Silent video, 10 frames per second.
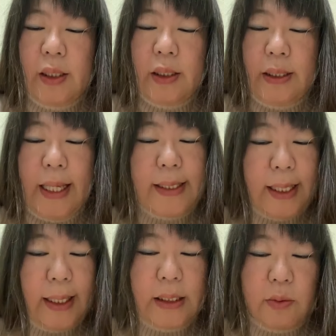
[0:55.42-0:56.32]
家
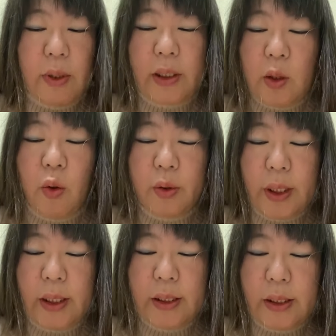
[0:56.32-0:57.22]
探しは基本
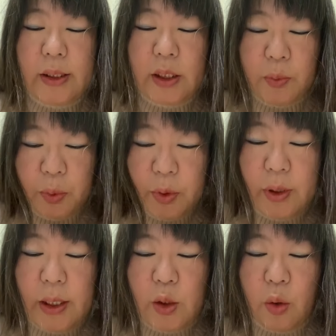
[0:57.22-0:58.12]
的に自分
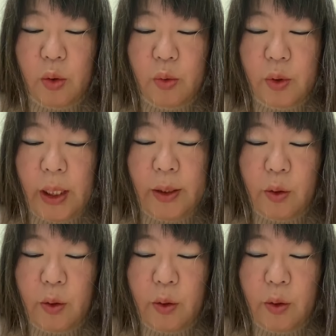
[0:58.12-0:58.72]
で積